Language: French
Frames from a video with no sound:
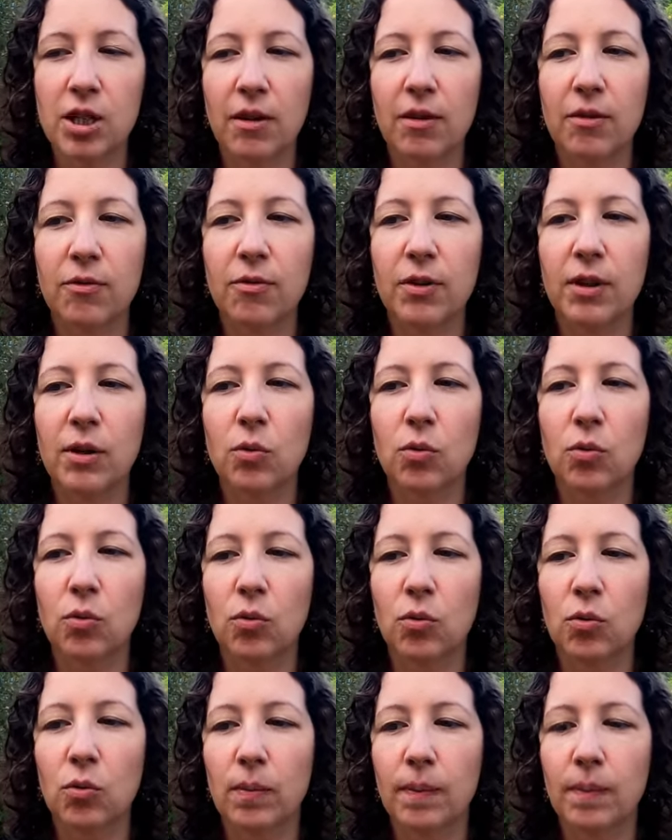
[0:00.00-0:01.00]
J'avais fait
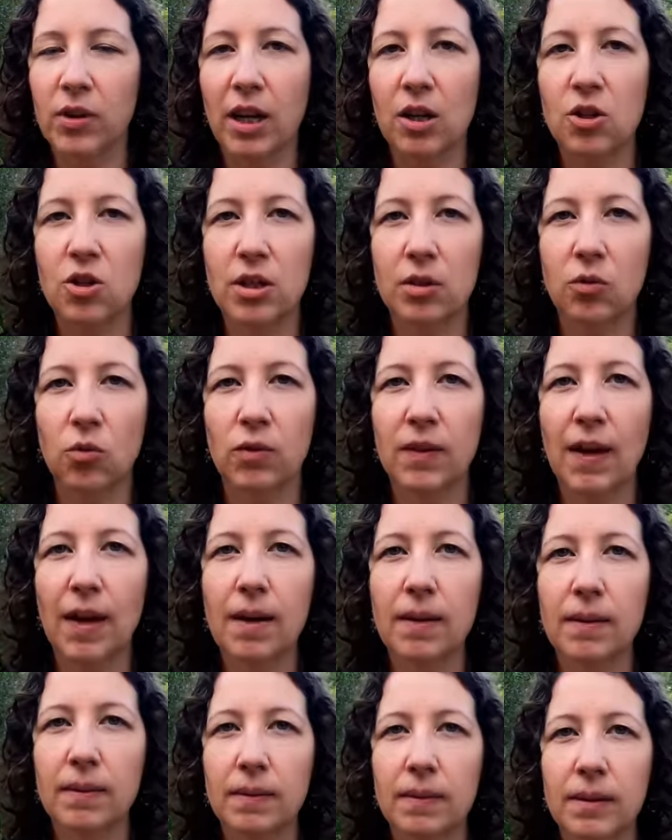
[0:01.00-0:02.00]
le, trajet
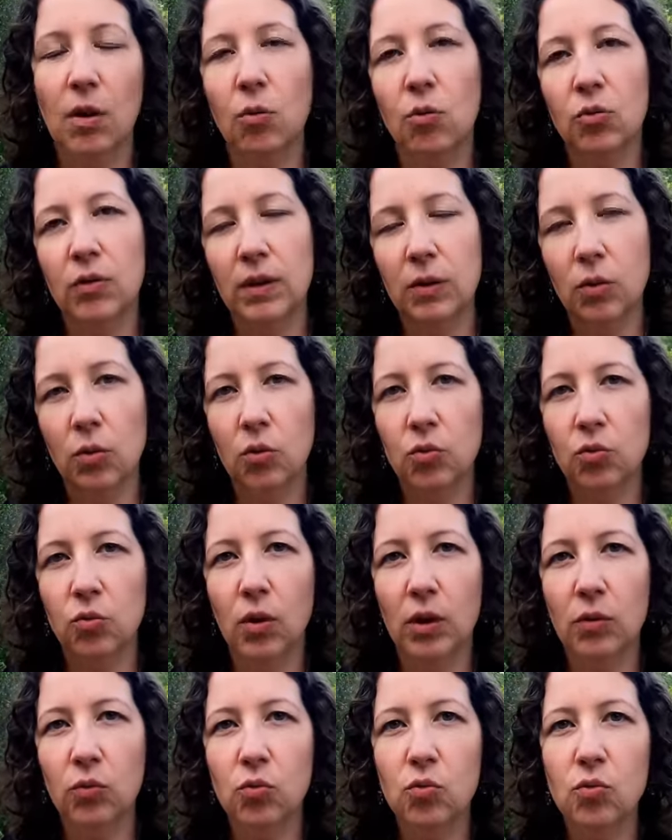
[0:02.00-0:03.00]
total, hein, sans compter le
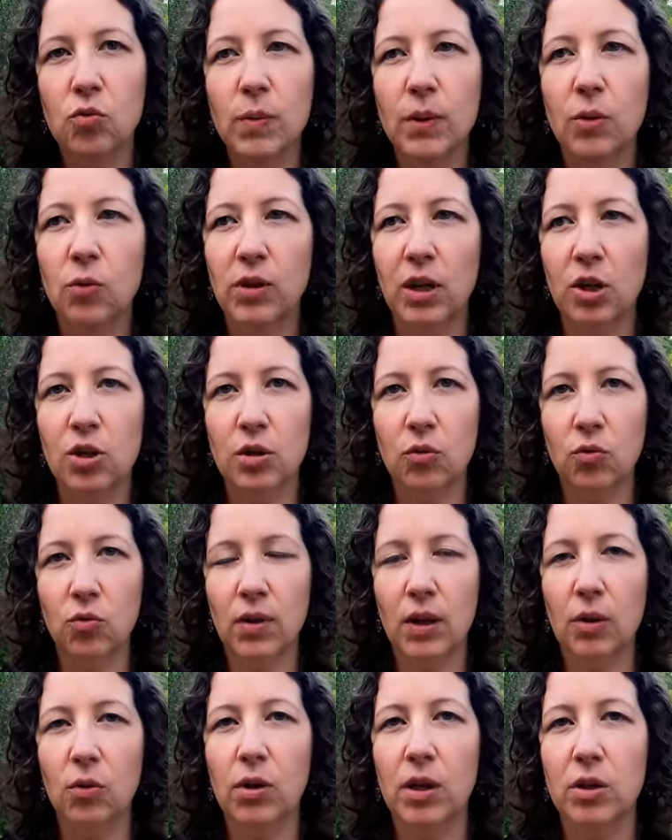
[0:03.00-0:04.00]
retour à Toulouse, mais le trajet
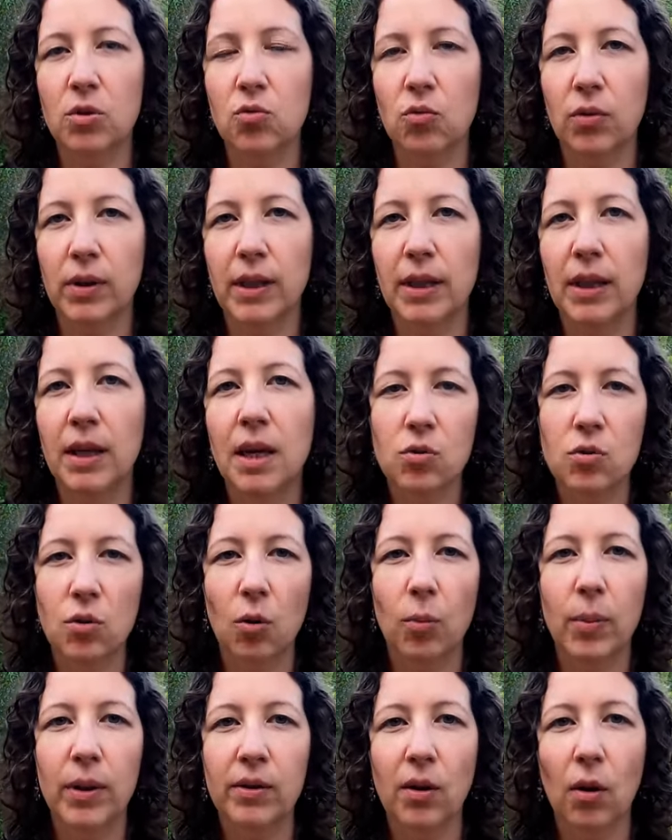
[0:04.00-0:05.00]
total de la journée
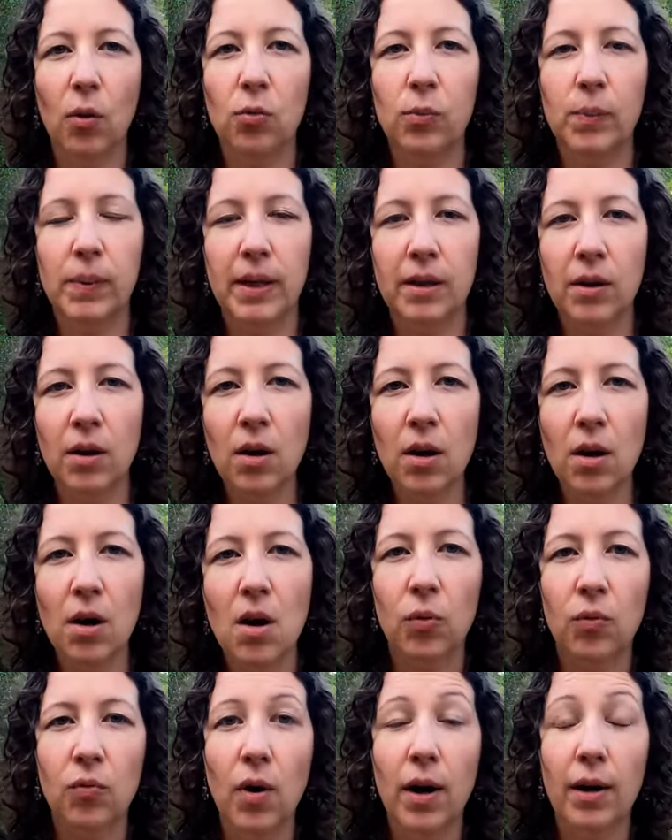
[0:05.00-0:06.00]
sur Better Route Planner
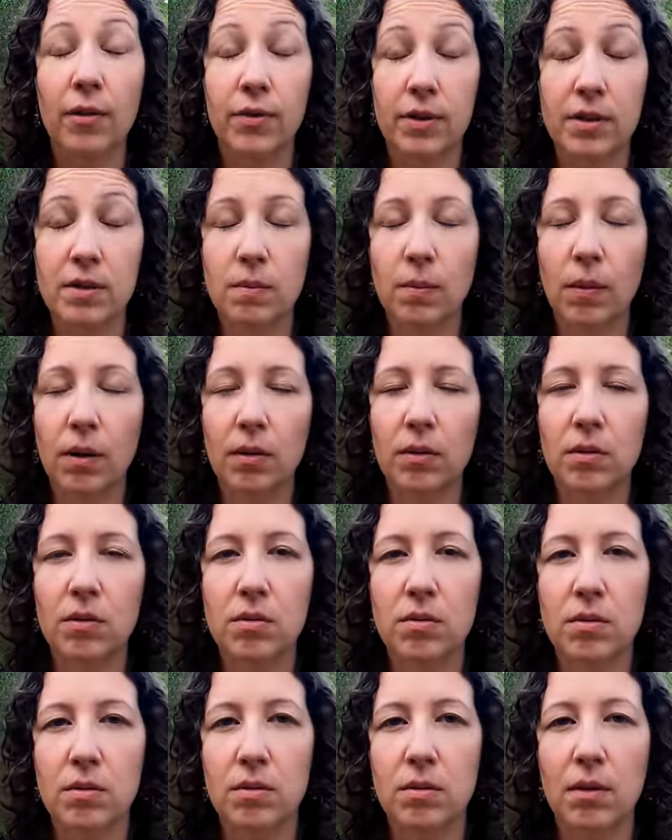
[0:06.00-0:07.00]
pour voir effectivement hein,
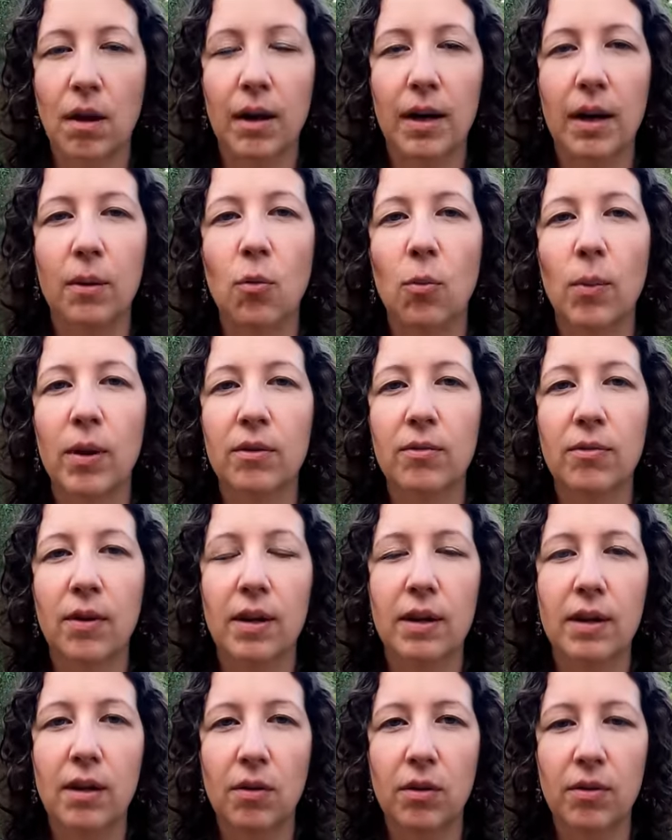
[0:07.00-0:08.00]
si, à quel moment il
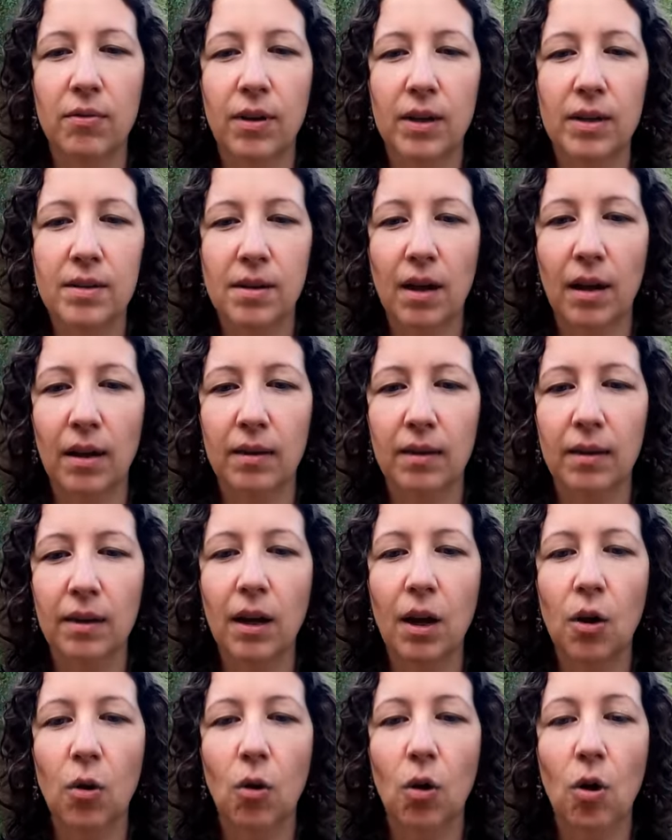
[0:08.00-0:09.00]
fallait, euh, il fallait
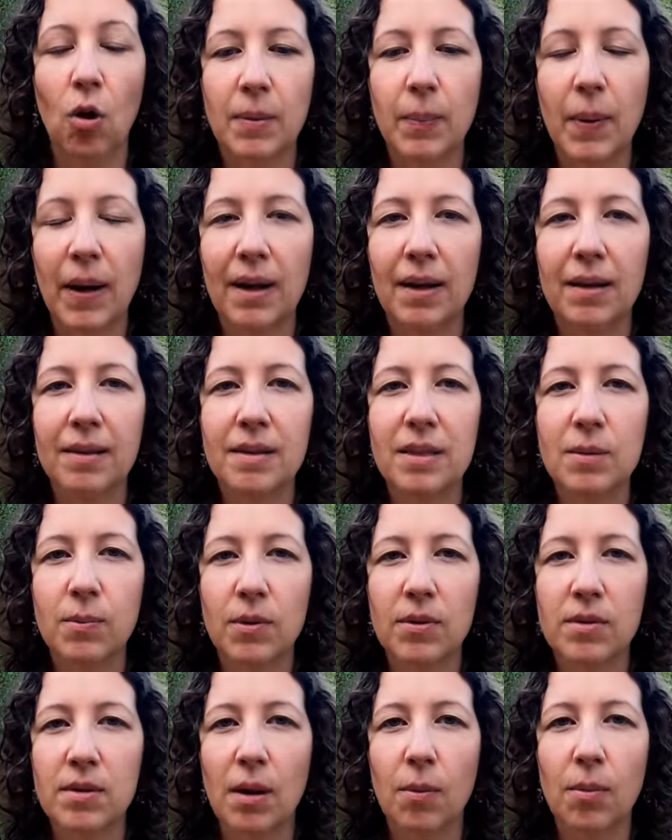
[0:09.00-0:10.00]
s'arrêter. Alors, c'est pas
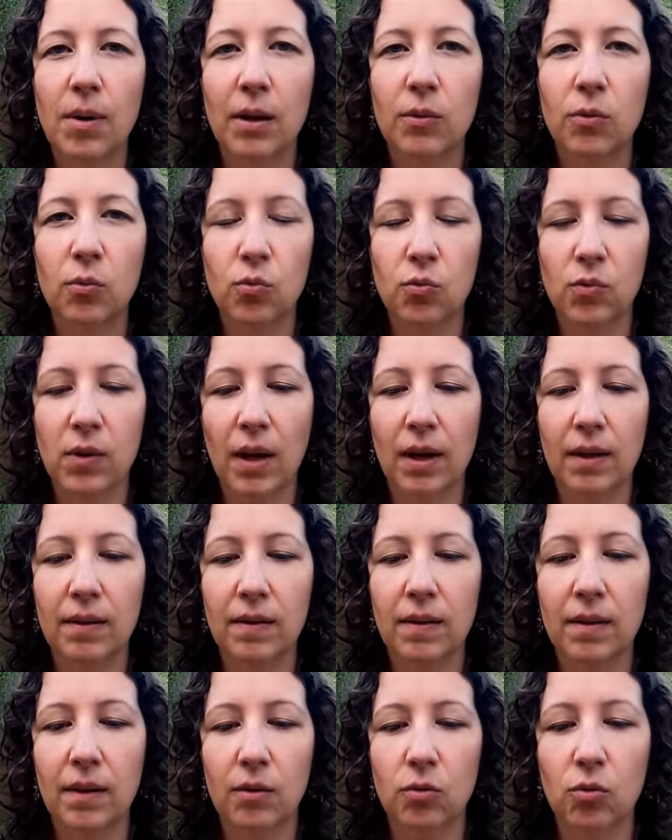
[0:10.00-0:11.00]
indispensable là de nous
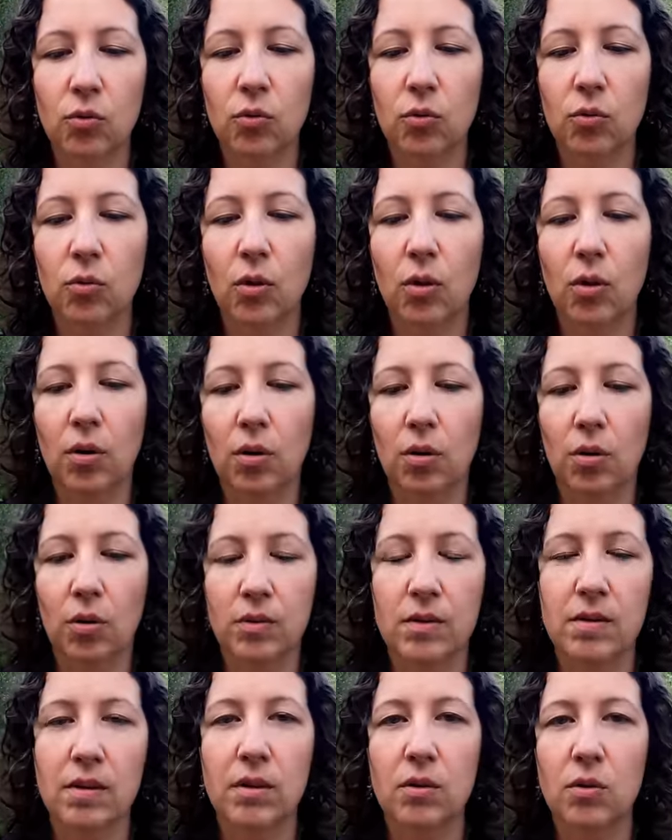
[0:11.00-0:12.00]
arrêter entre euh,
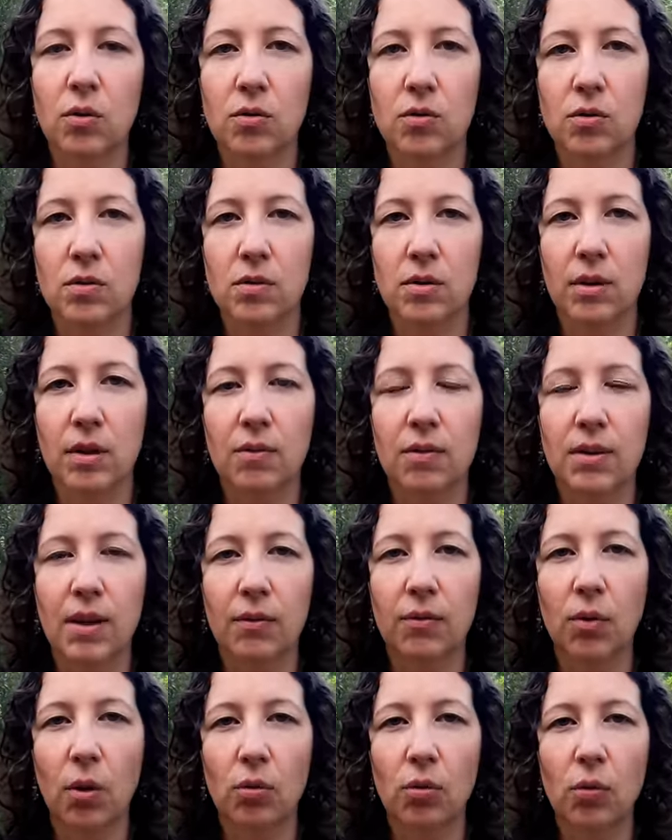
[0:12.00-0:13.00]
et
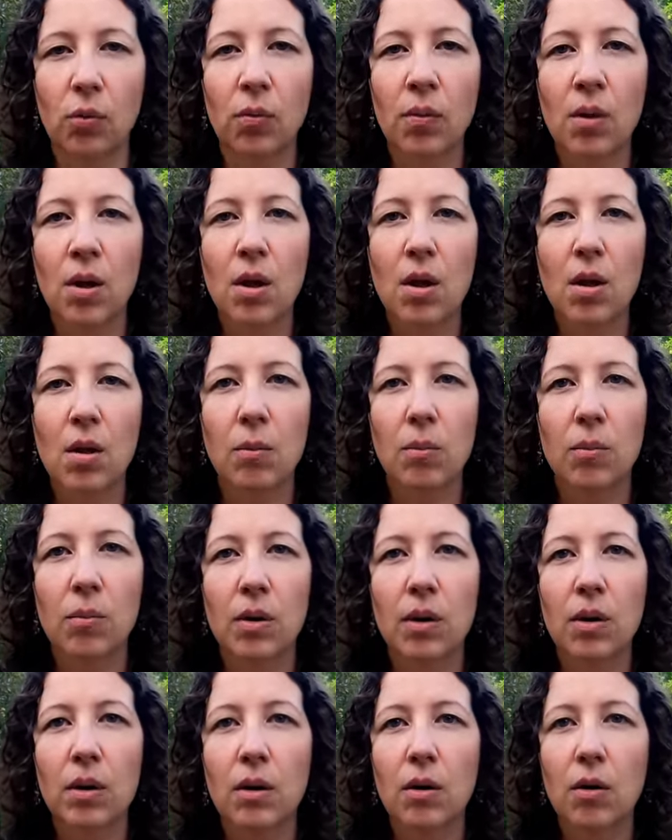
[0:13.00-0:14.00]
Villeneuve-d'Ornon,
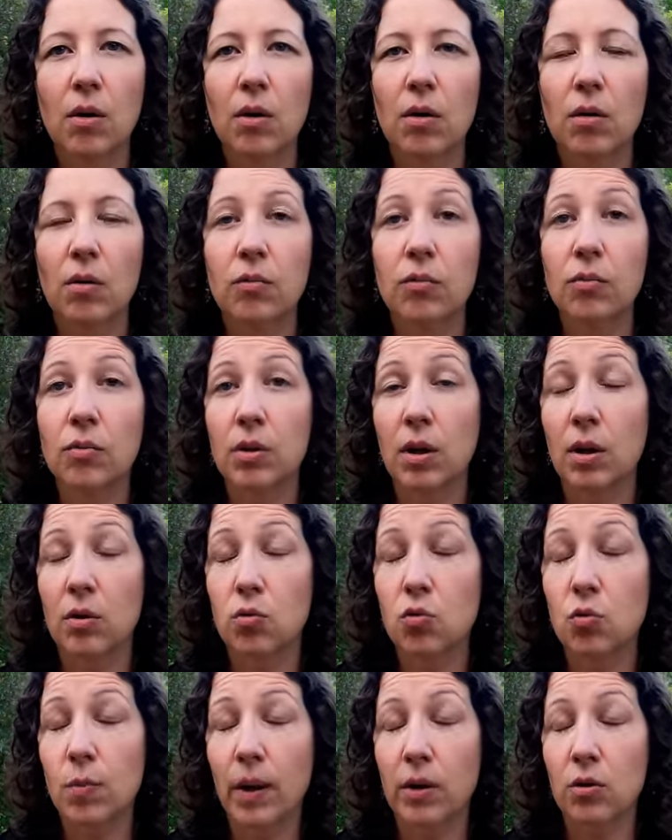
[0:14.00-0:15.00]
mais euh, vu qu'il y a
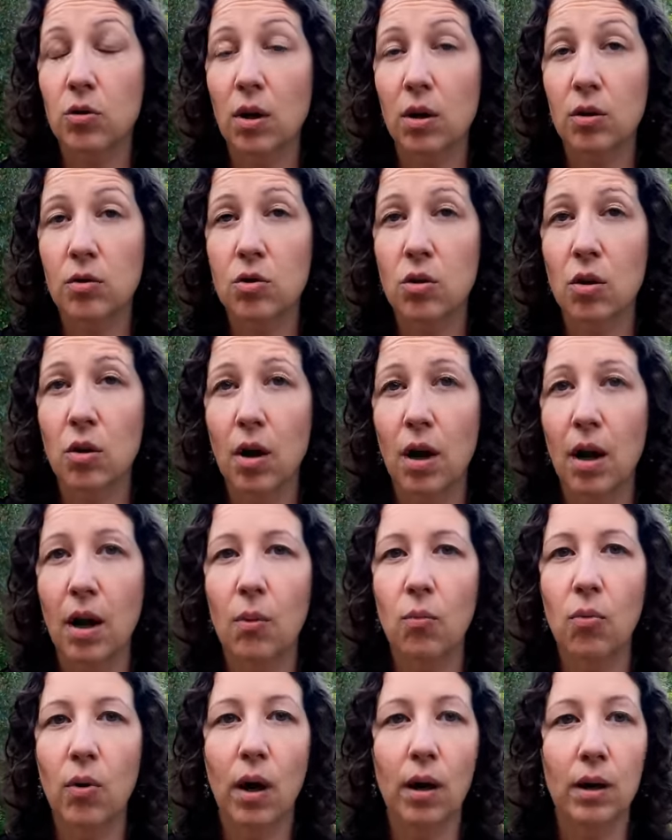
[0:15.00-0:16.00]
un superchargeur à
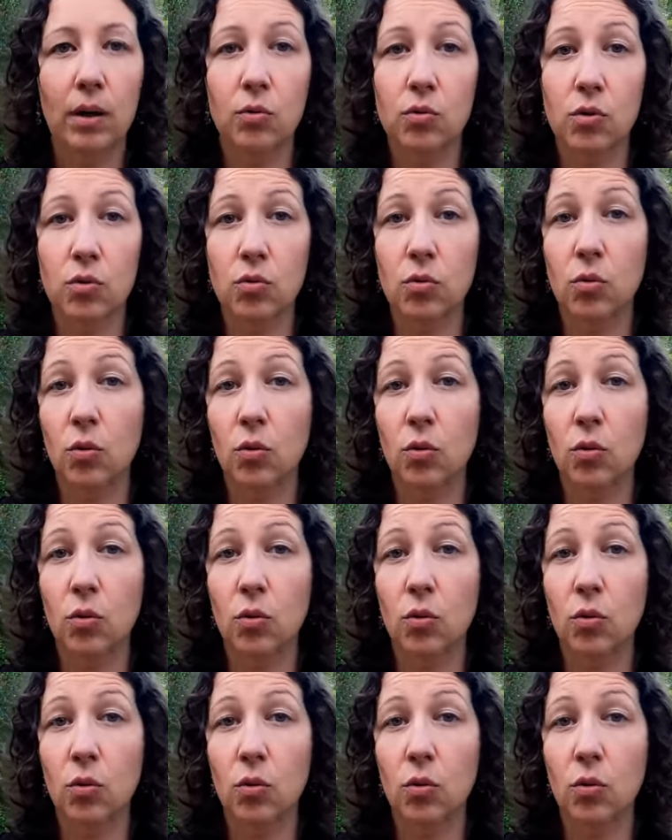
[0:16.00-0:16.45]
la boire et que ce